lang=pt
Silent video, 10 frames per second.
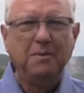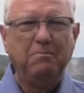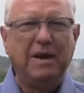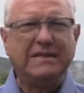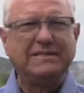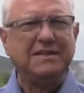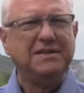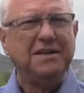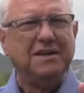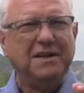Mas
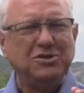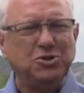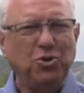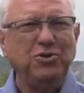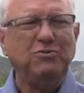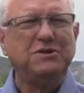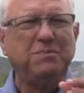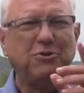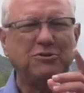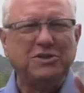sonhos e
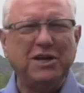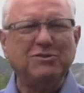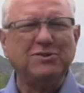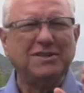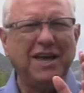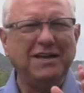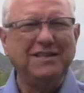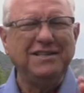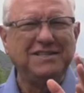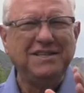projetos que
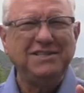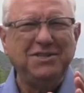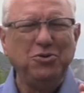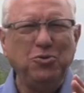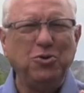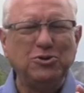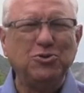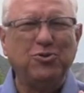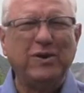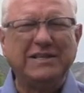ainda existem no
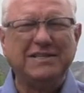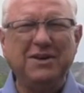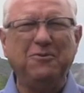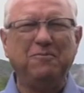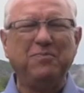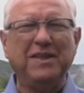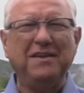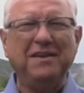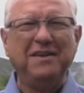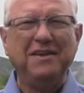nosso coração
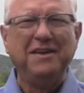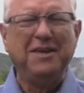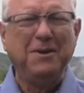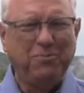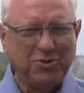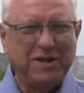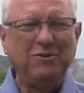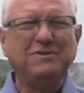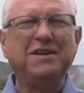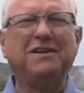e que
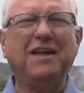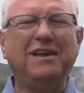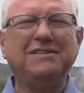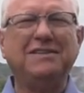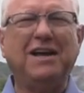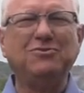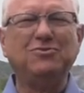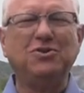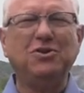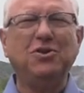poderão ser
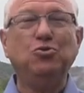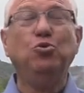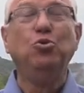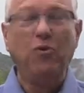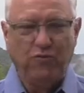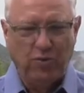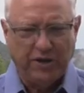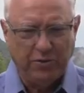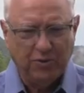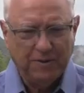realizados no novo
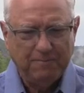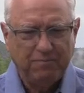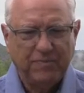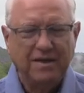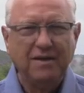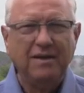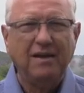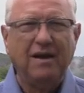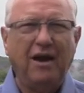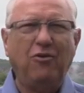ano.
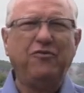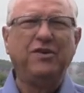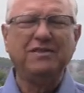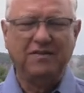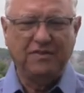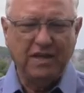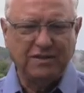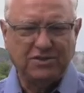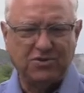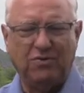Alfred
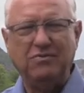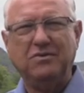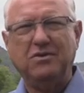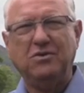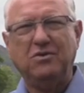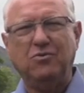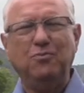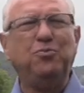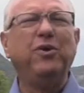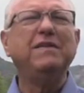Tennyson,
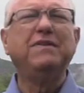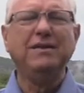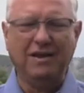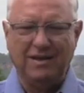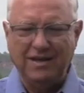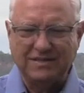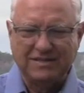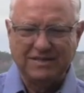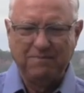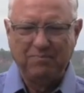um poeta
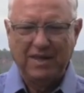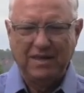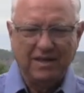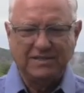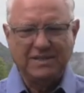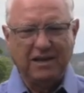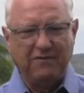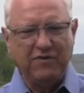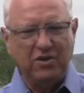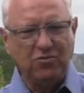inglês, ele
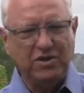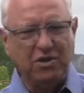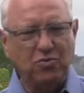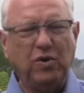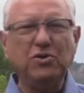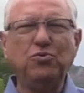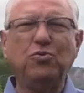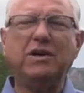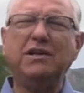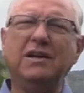escreveu que quando
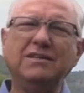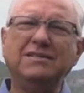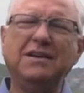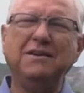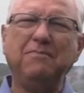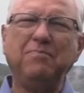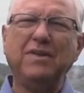criança,